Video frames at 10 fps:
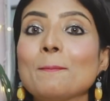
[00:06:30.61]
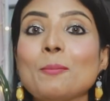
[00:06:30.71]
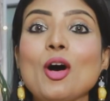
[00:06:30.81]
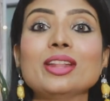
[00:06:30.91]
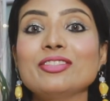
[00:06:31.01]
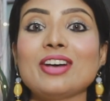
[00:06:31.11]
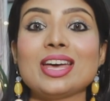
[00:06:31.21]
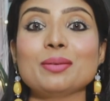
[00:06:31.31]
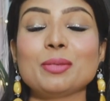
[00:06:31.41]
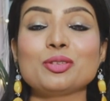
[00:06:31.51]
बहुत ही
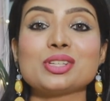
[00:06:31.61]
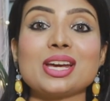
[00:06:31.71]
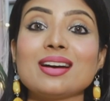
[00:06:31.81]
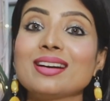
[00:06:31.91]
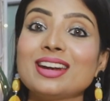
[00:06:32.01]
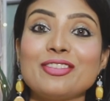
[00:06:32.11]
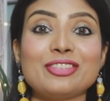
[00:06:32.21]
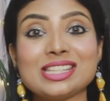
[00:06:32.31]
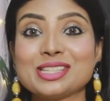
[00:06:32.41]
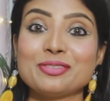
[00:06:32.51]
फायदेमंद हो जाएगा अगर
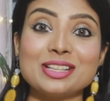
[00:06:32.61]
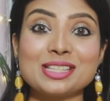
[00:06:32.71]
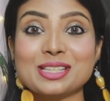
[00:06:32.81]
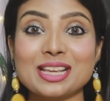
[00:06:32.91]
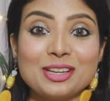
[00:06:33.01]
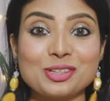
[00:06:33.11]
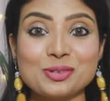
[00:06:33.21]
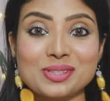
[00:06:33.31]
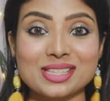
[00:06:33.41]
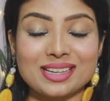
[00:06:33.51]
आप फेस्टिवल्स के लिए
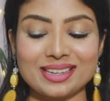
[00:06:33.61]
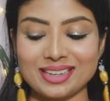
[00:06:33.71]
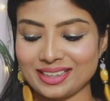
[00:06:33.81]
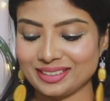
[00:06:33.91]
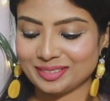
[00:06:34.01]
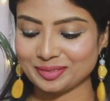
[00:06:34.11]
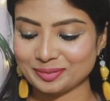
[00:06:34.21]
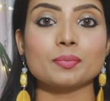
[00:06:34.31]
चूज़ कर रहे हैं